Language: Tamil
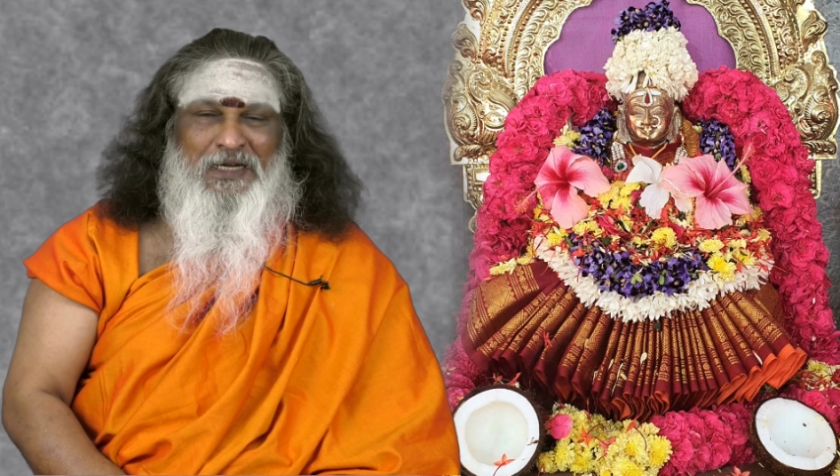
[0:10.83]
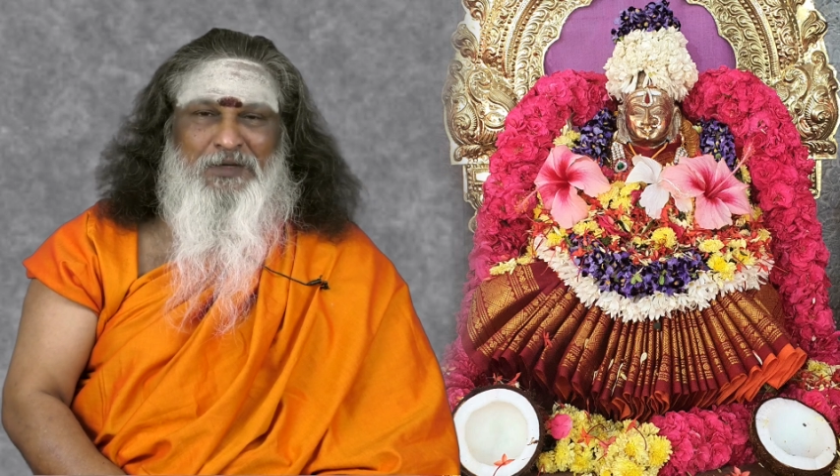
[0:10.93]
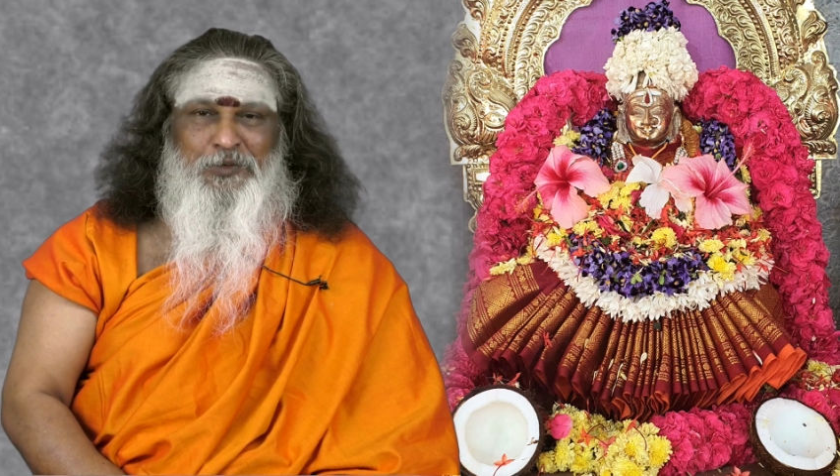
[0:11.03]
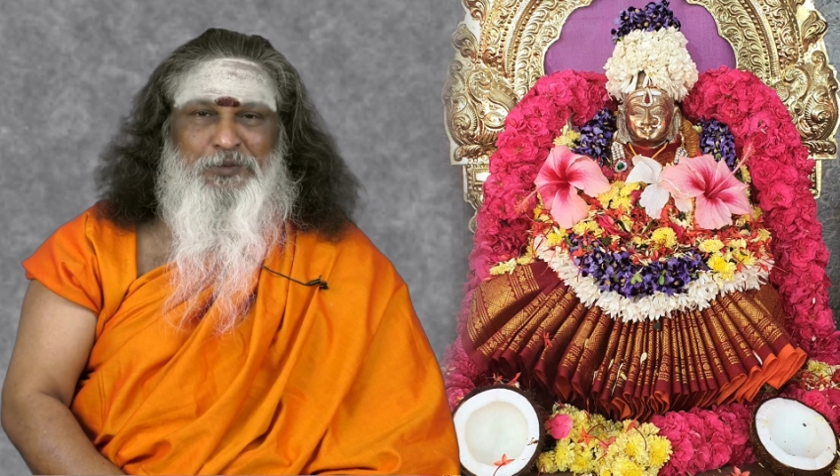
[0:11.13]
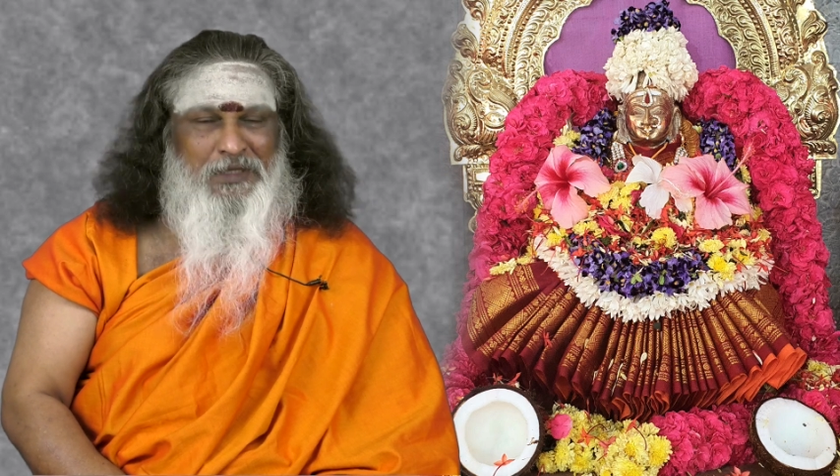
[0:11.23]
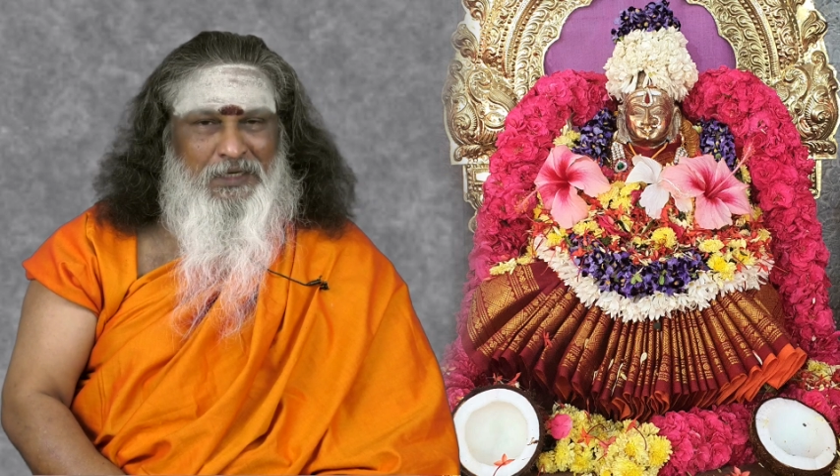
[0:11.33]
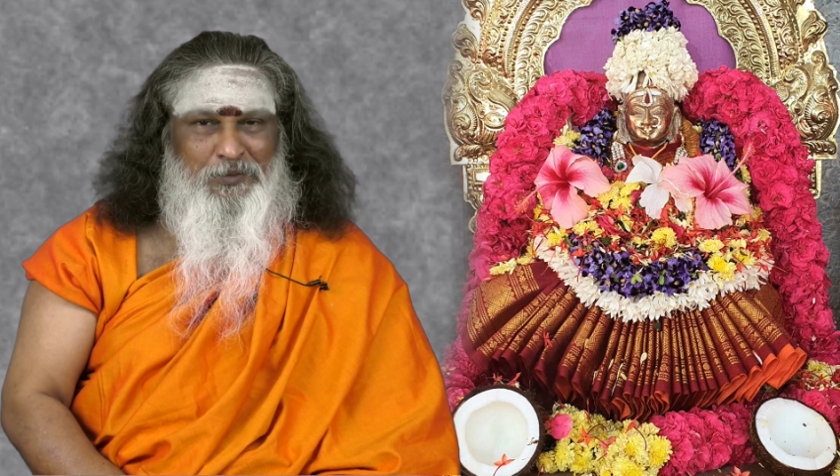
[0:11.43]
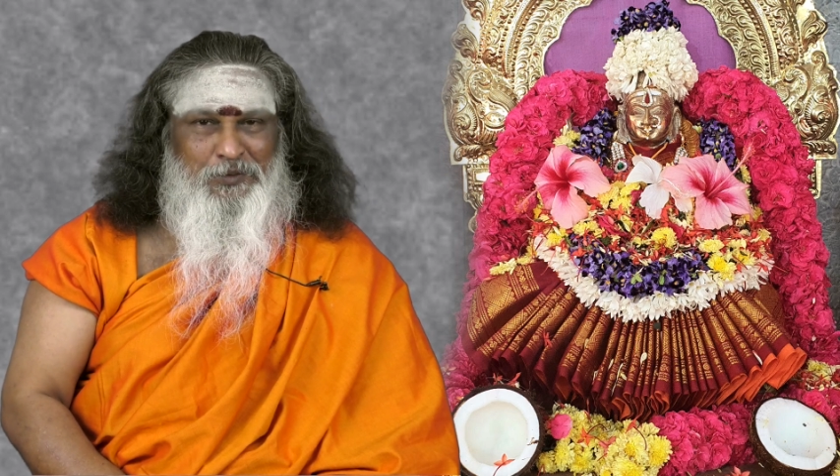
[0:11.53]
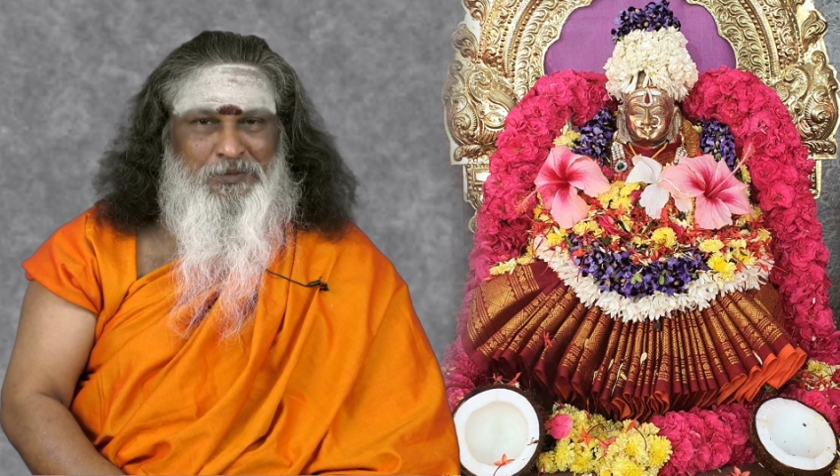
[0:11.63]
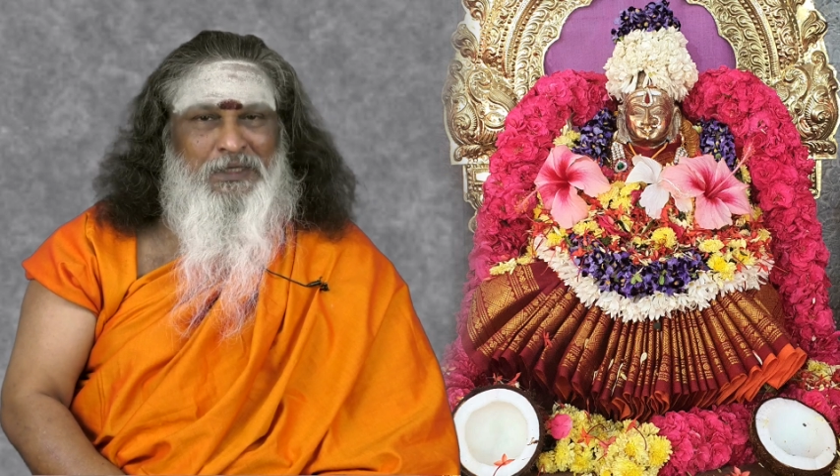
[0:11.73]
பலமும்
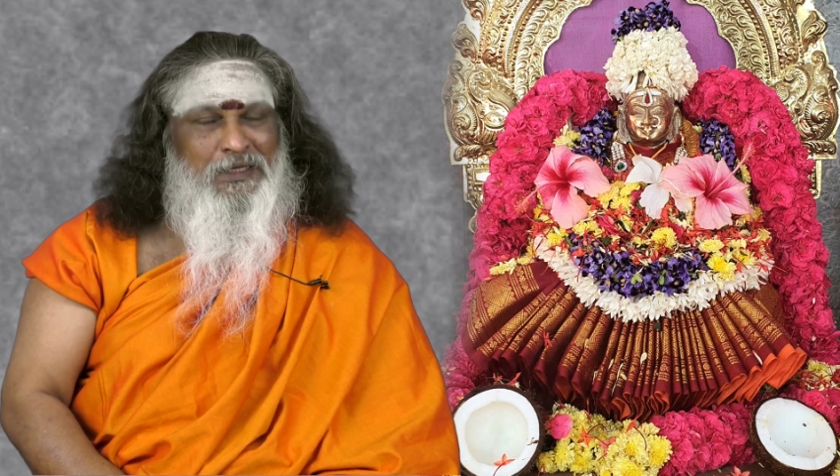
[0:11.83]
நலமும்